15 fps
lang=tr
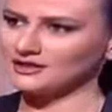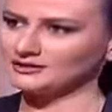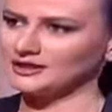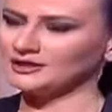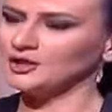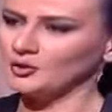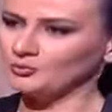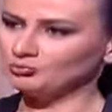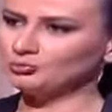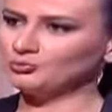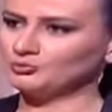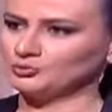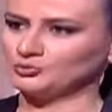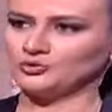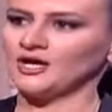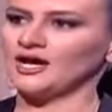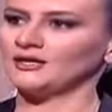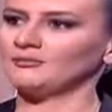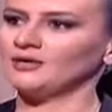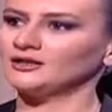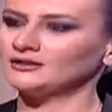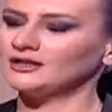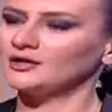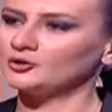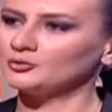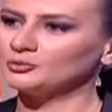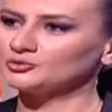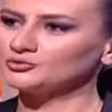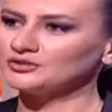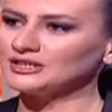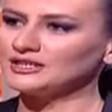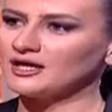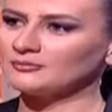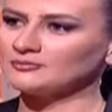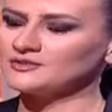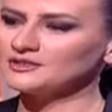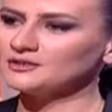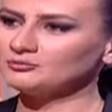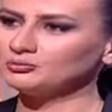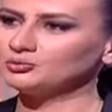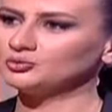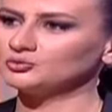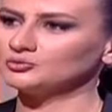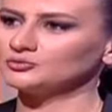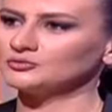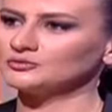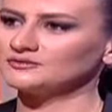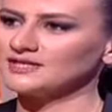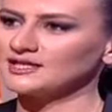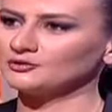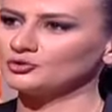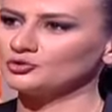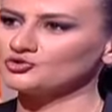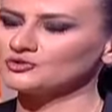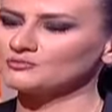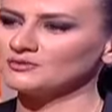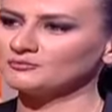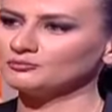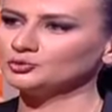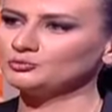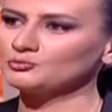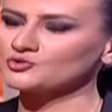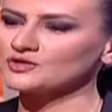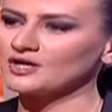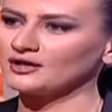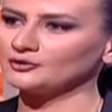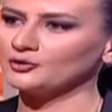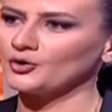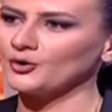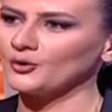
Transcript: alan bu mudur yani Balkan Robotik'in yaptığı bu e, teknoloji mi? Bunu mu A sağlıyor?